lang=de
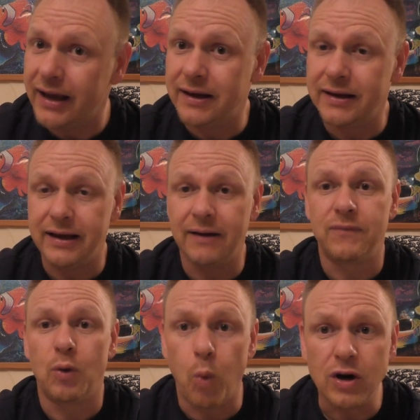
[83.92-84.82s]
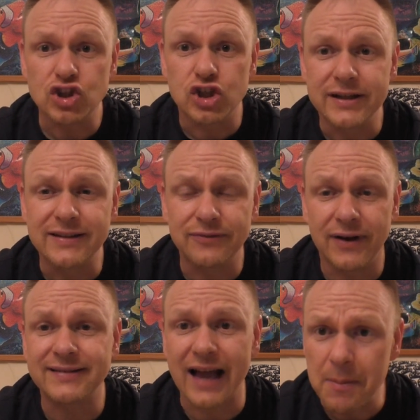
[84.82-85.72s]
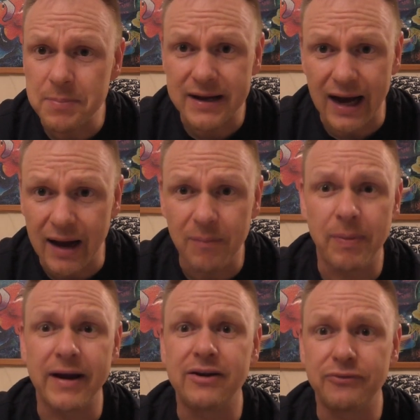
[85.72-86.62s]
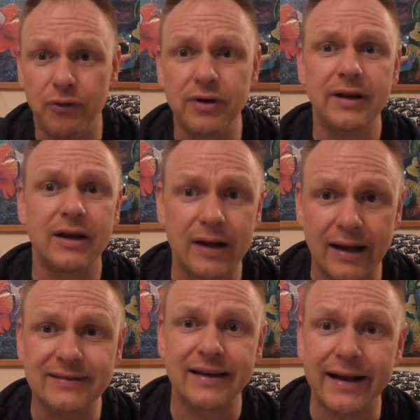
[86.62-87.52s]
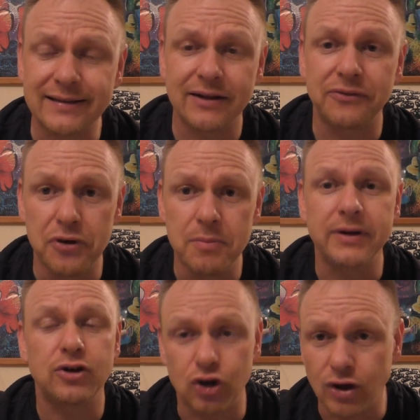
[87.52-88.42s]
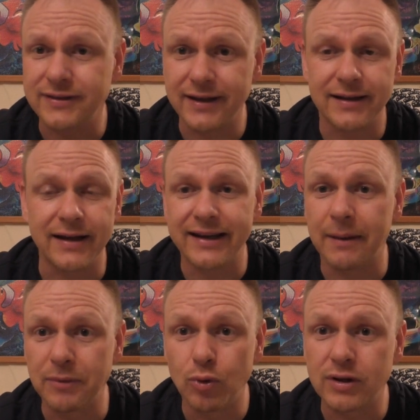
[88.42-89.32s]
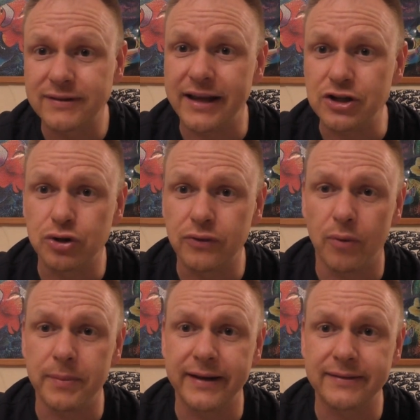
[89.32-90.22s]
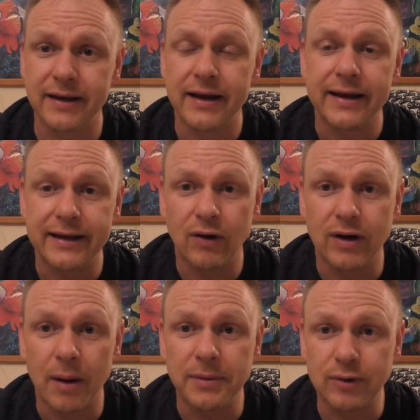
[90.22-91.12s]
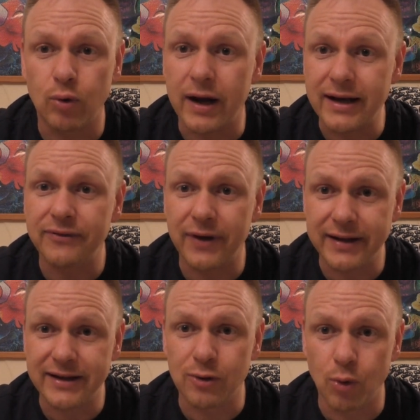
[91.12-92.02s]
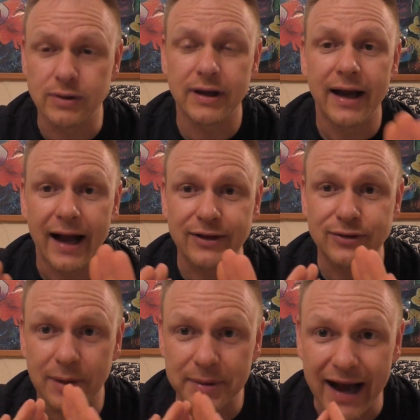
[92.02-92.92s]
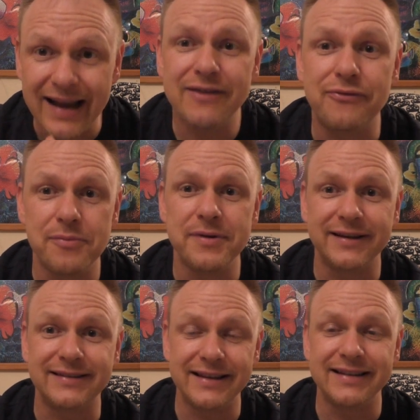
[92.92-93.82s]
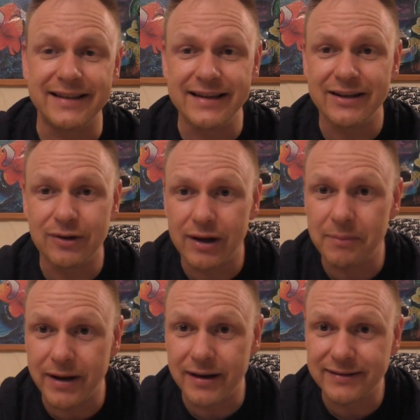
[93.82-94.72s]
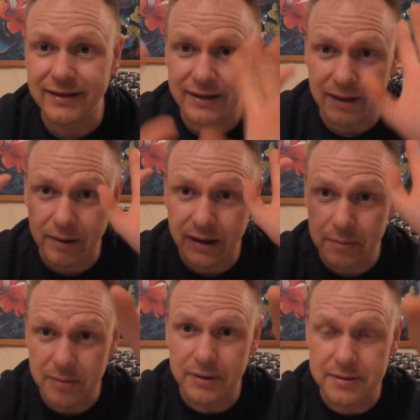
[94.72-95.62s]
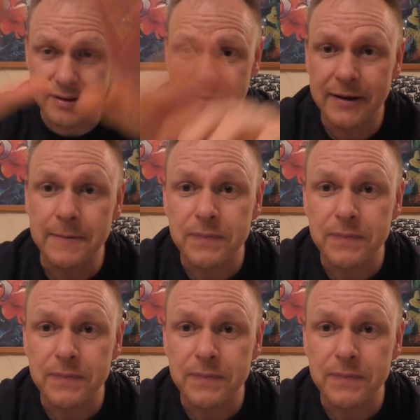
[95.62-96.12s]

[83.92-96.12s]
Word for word: äh, ja, Watchlist fast abgearbeitet von den ganzen einzelnen Filmen. Gott sei Dank, ich habe nur noch 10 Stück vor mir jetzt. Ja, und habe ich auch alle fertig geguckt. Also habe ich alle Filme gesehen, die in meiner Liste hier im Zimmer sind.